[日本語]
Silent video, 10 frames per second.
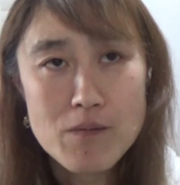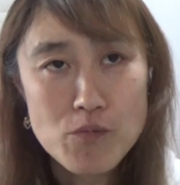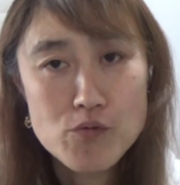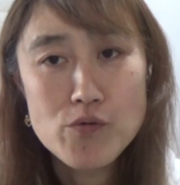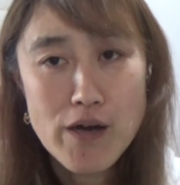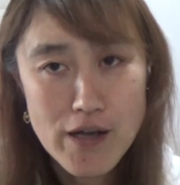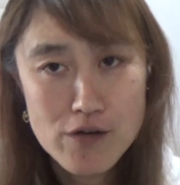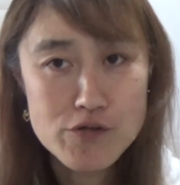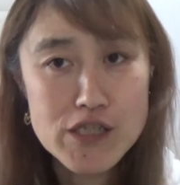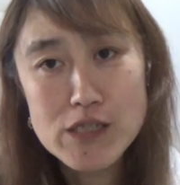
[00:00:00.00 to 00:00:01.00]
元の
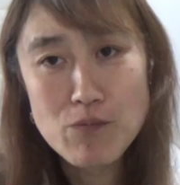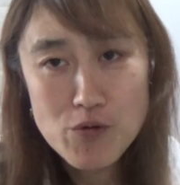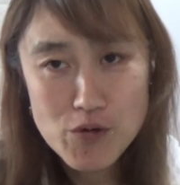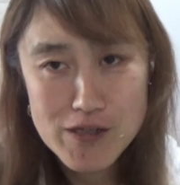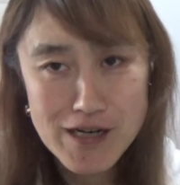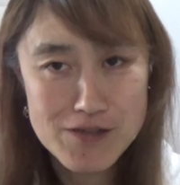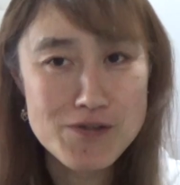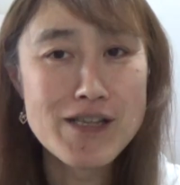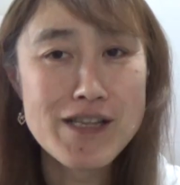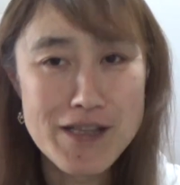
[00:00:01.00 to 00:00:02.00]
早口に戻ったり
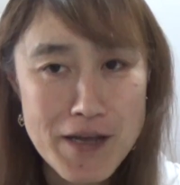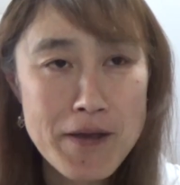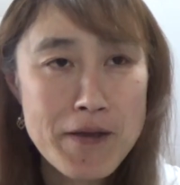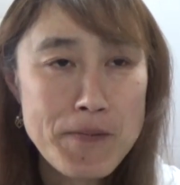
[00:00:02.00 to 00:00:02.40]
すんねんね。